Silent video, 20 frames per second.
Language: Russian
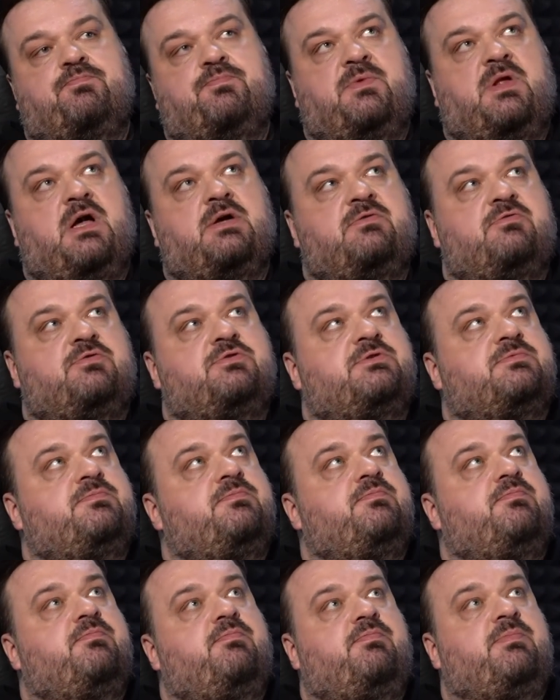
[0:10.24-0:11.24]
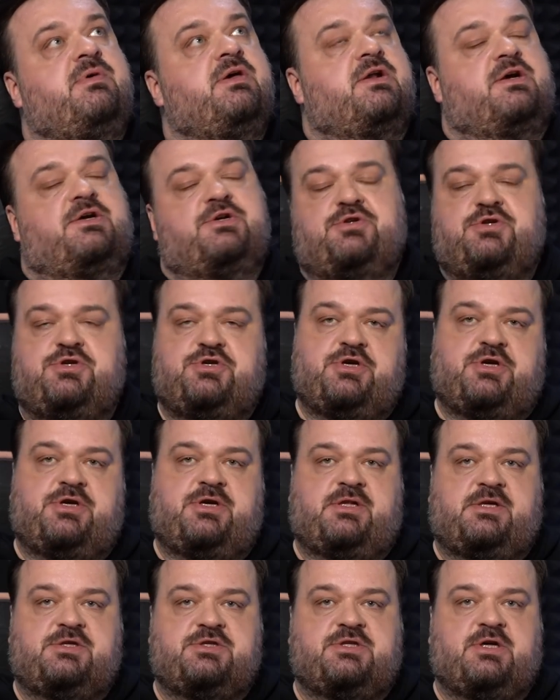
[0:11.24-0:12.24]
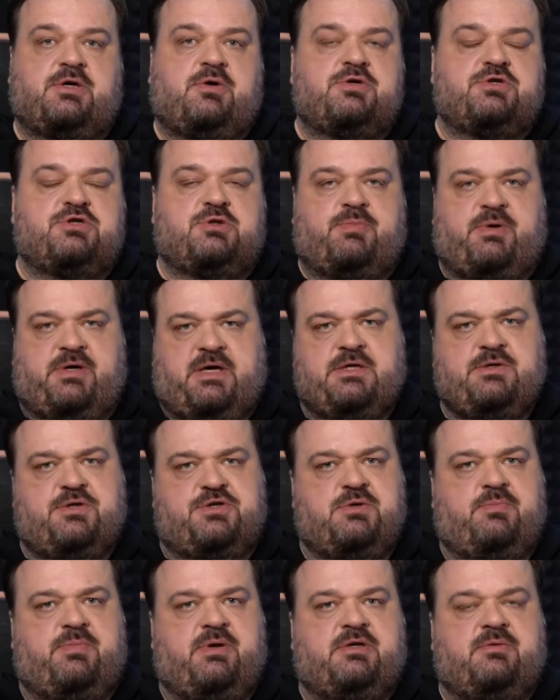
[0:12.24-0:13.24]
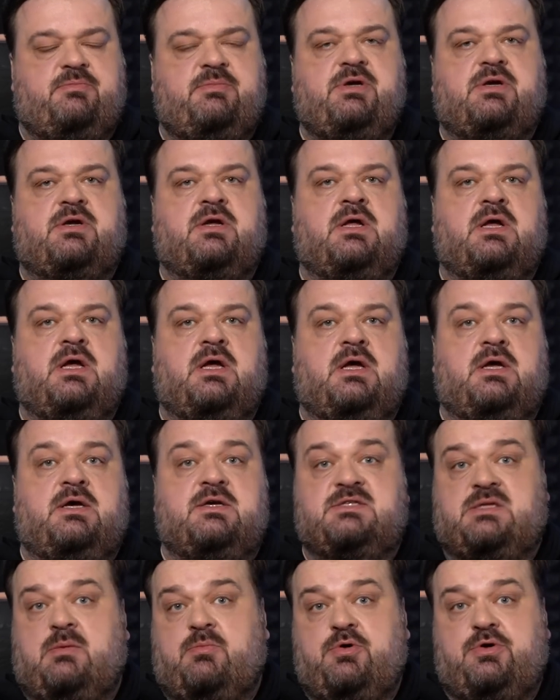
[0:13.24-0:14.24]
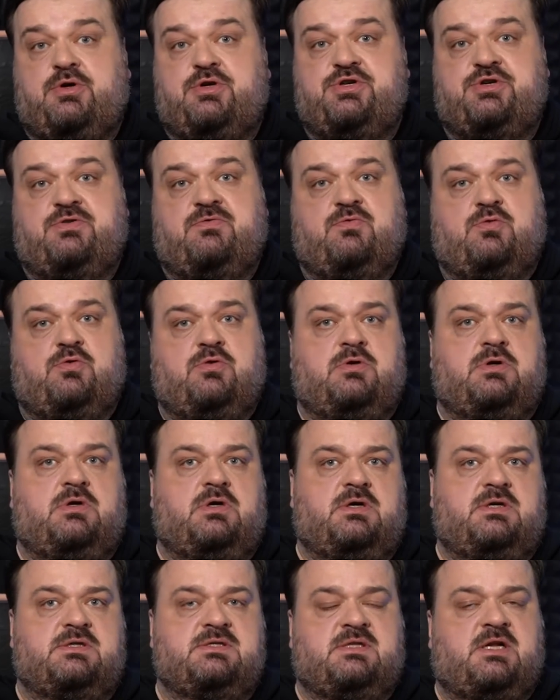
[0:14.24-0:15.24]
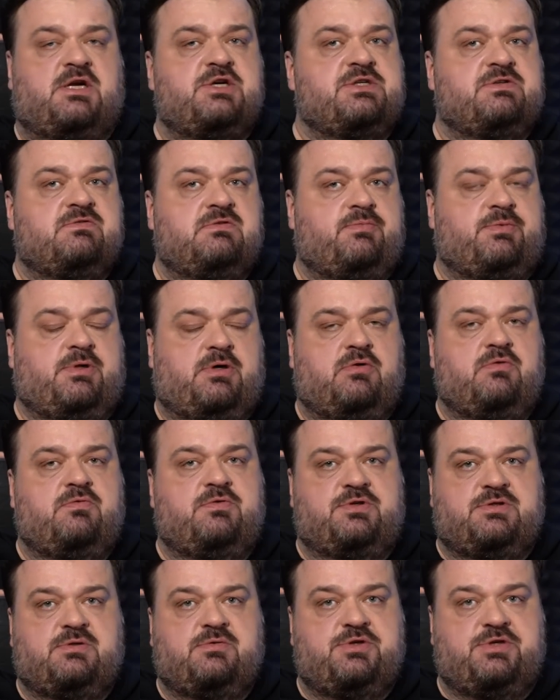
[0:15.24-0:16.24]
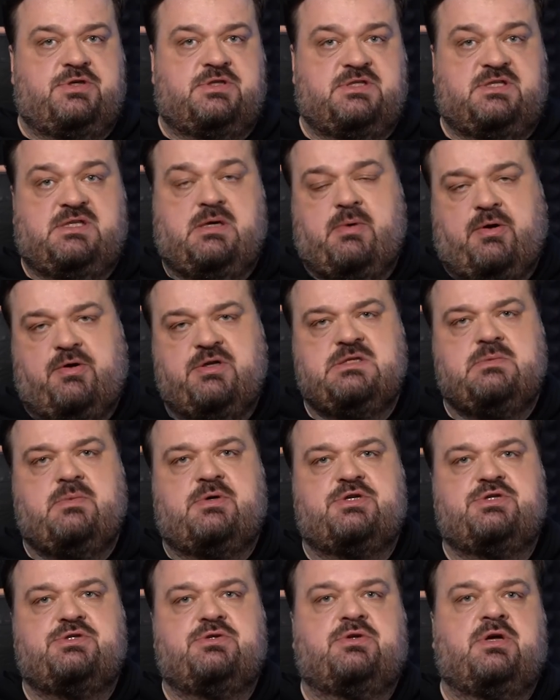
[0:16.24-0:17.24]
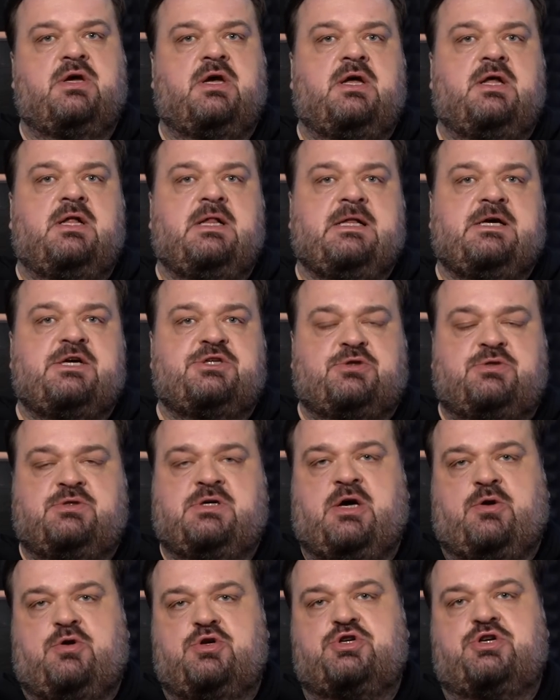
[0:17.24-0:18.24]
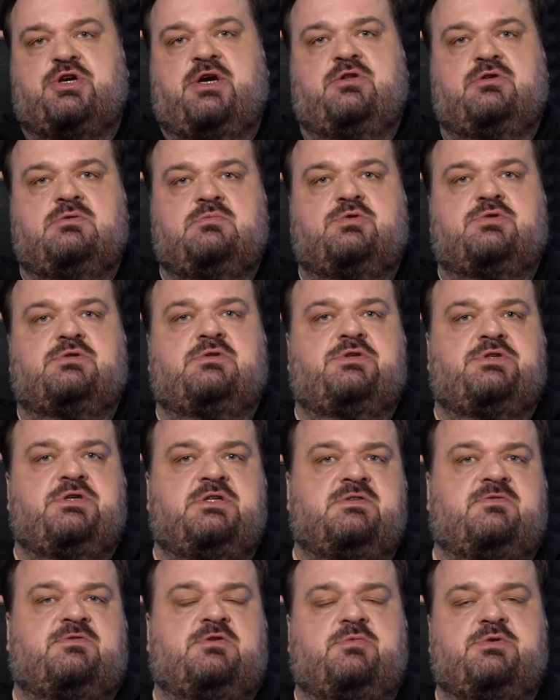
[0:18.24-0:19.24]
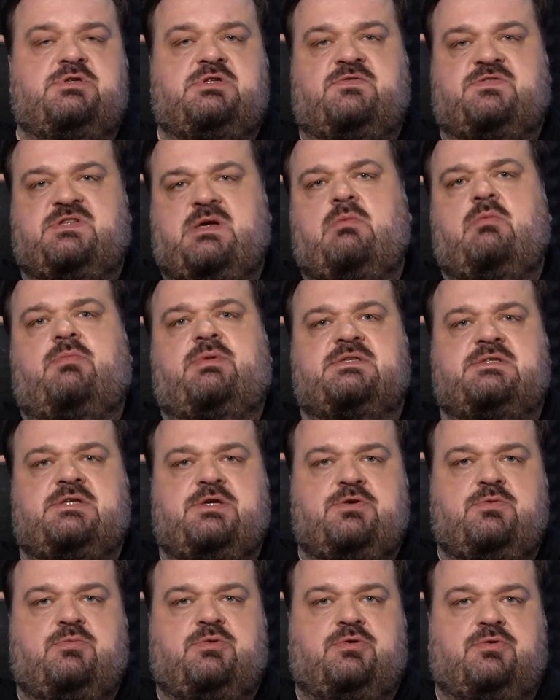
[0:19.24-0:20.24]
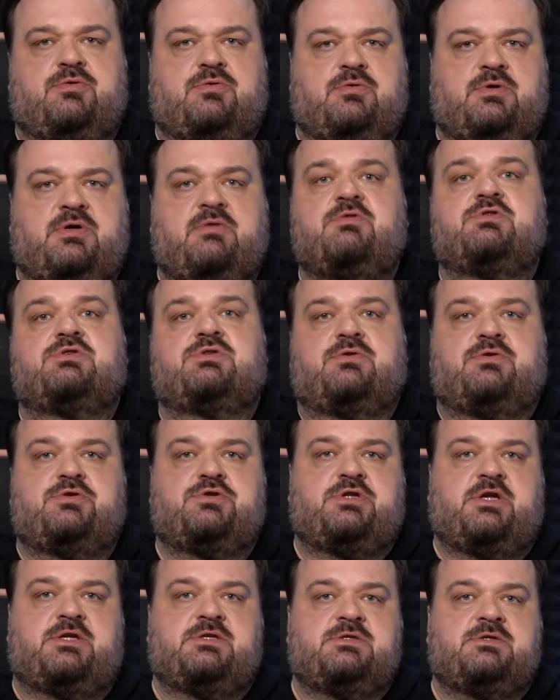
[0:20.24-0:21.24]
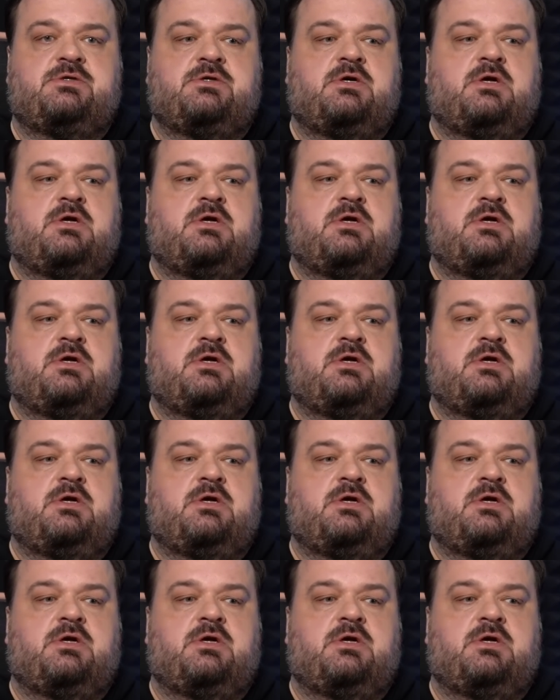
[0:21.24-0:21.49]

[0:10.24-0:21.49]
как то вот мира ощущение даже такое, что пока идет чемпионат мира, с тобой ничего э, страшного и плохого не случится. И наоборот, тебя ждет что-то хорошее, оно может случиться в том числе в самую последнюю минуту. Его стоит ждать.